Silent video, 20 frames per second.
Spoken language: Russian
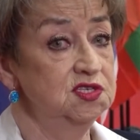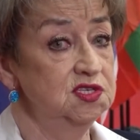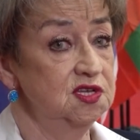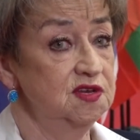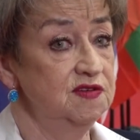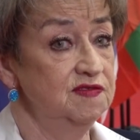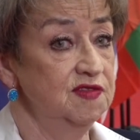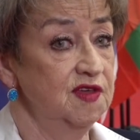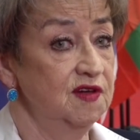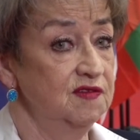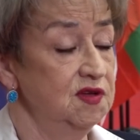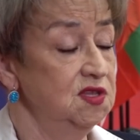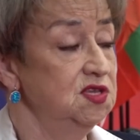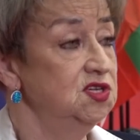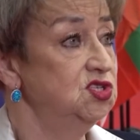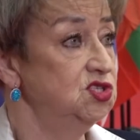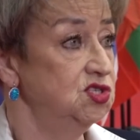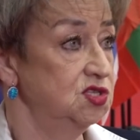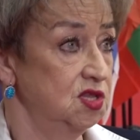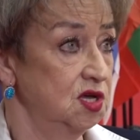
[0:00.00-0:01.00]

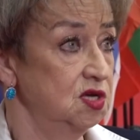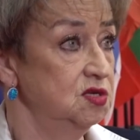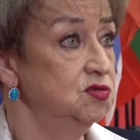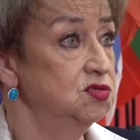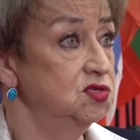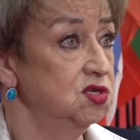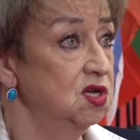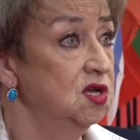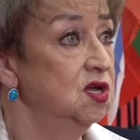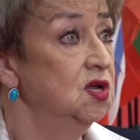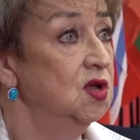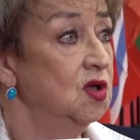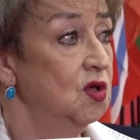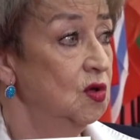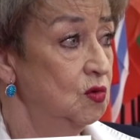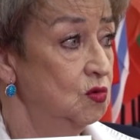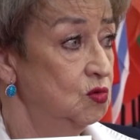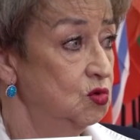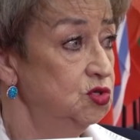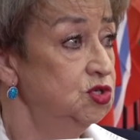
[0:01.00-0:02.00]
соревнования считаются
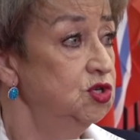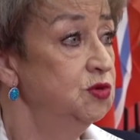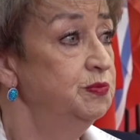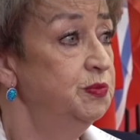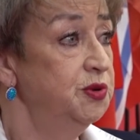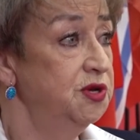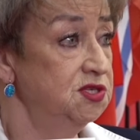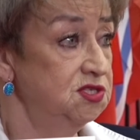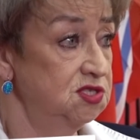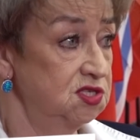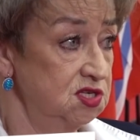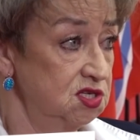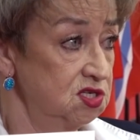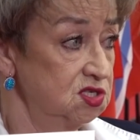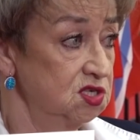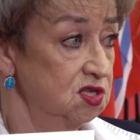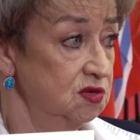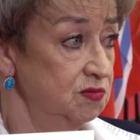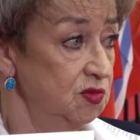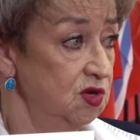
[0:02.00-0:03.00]
очень
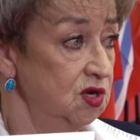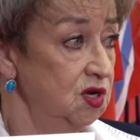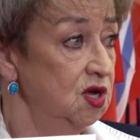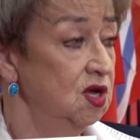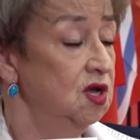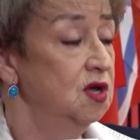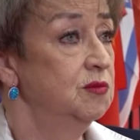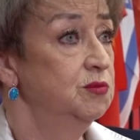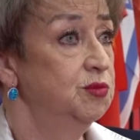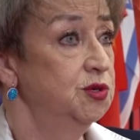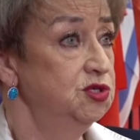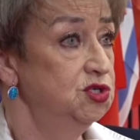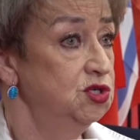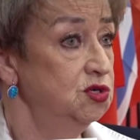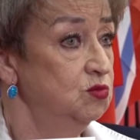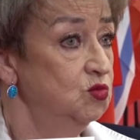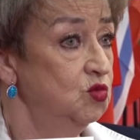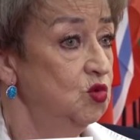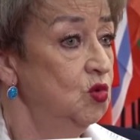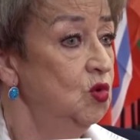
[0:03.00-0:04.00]
престижными.
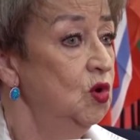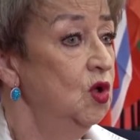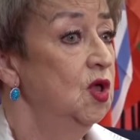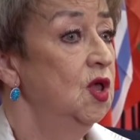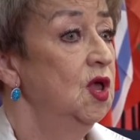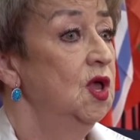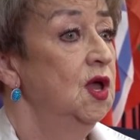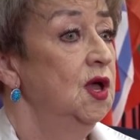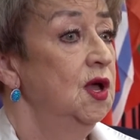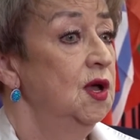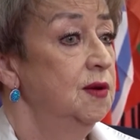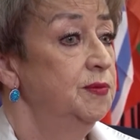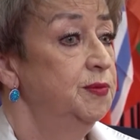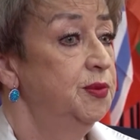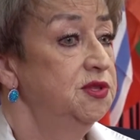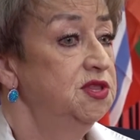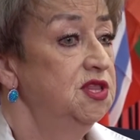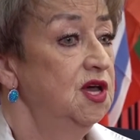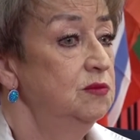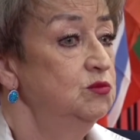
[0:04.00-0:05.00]
Почему?
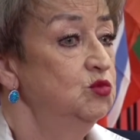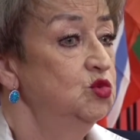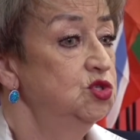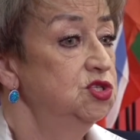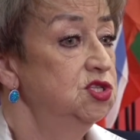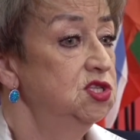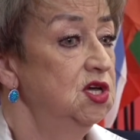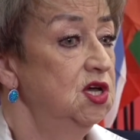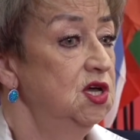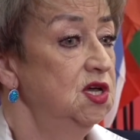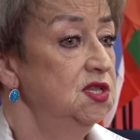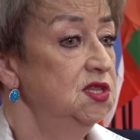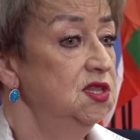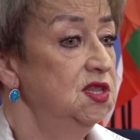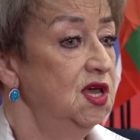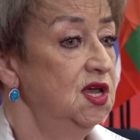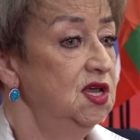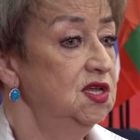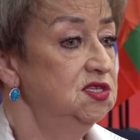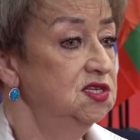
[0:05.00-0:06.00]
потому что
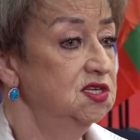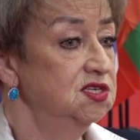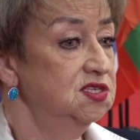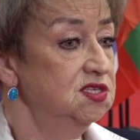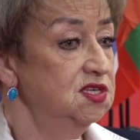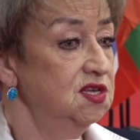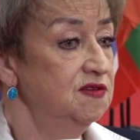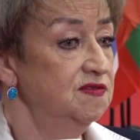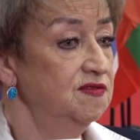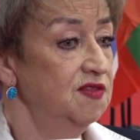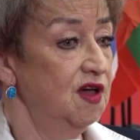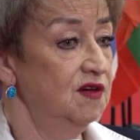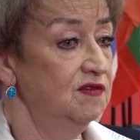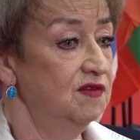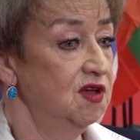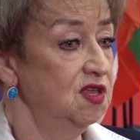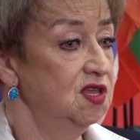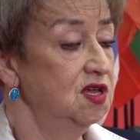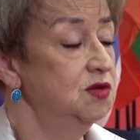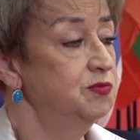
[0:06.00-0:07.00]
на этих
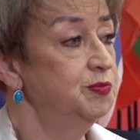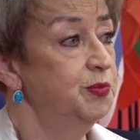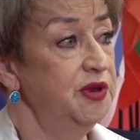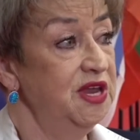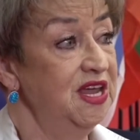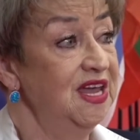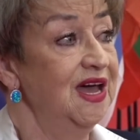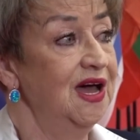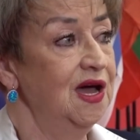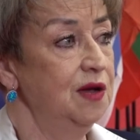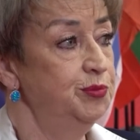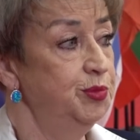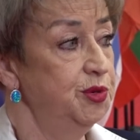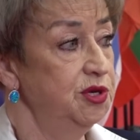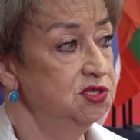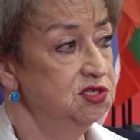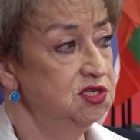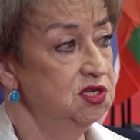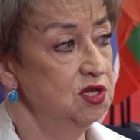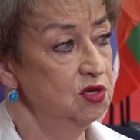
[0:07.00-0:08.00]
соревнованиях при
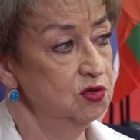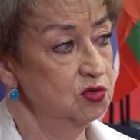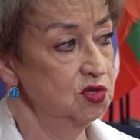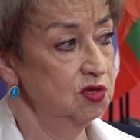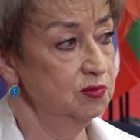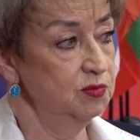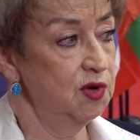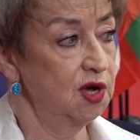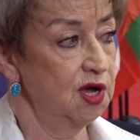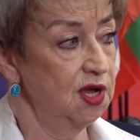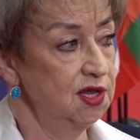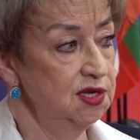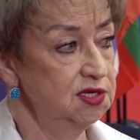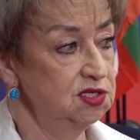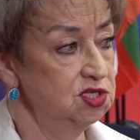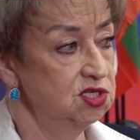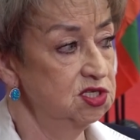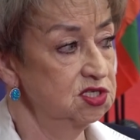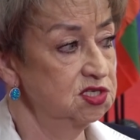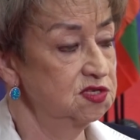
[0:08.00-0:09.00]
определенном
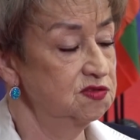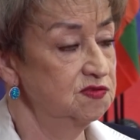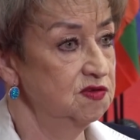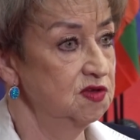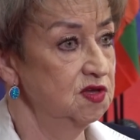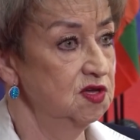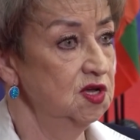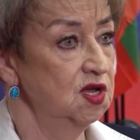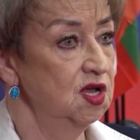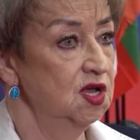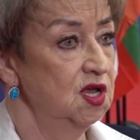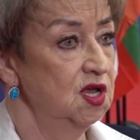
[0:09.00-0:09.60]
количестве